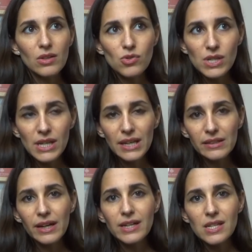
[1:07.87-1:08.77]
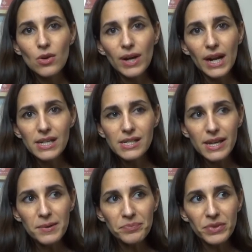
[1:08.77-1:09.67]
un psiquiatra que es
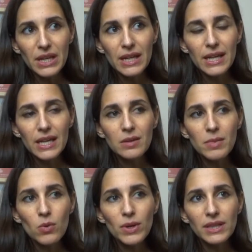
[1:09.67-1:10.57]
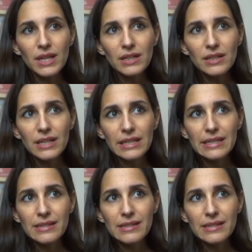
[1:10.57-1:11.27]
psicoanalista, y me cuenta eh,